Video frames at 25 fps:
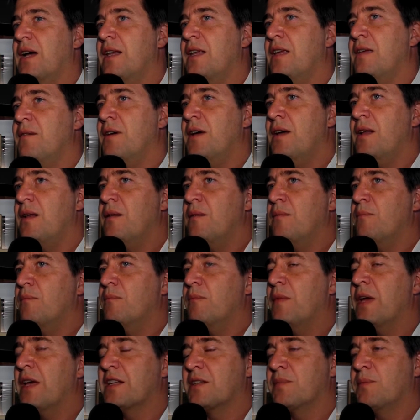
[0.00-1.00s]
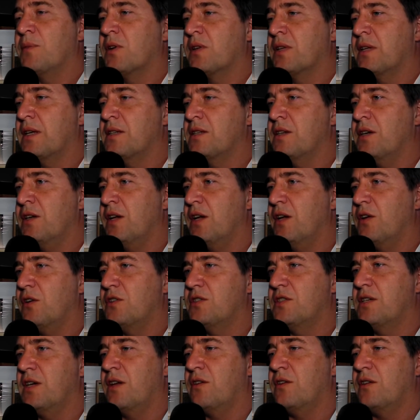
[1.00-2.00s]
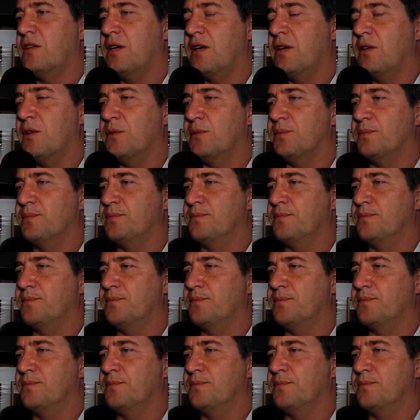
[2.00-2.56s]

a nivel exportaciones no se ha notado.